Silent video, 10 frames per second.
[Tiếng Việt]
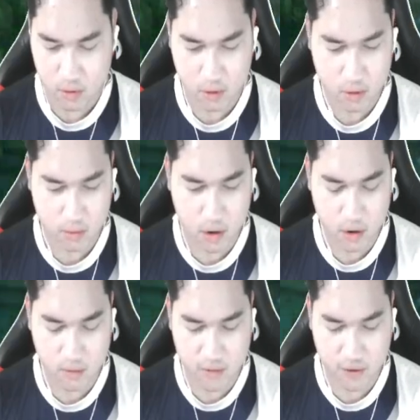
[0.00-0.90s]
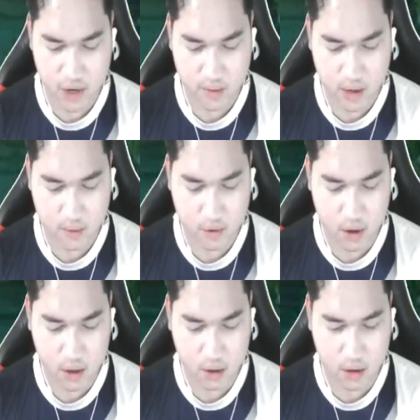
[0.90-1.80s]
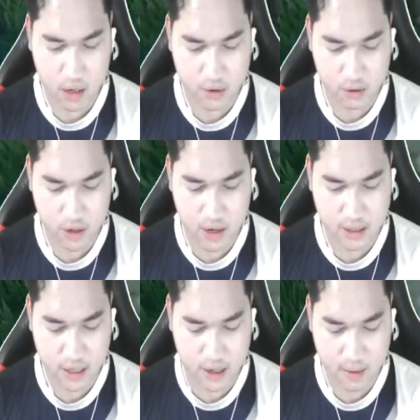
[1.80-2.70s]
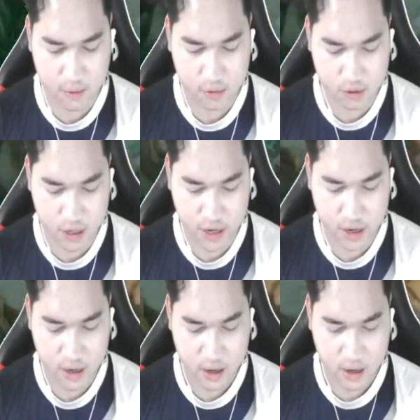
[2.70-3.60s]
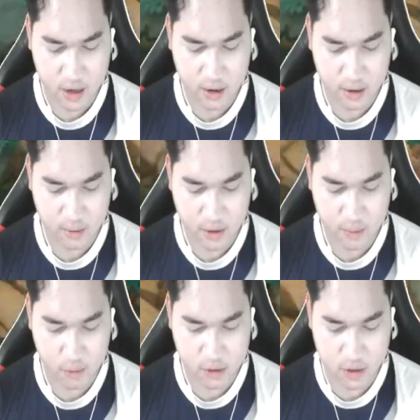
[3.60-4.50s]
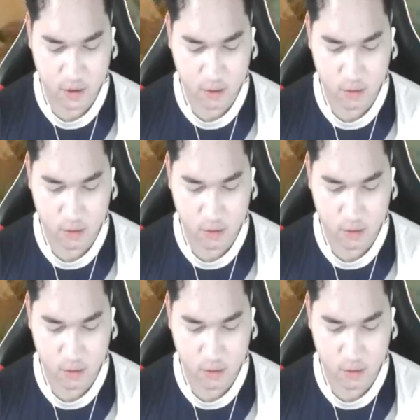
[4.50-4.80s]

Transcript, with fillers: ừ, anh em free vào đây mà còn ok chúc chạy lấy cho là đi bù chúc chạy anh em chân bù let's go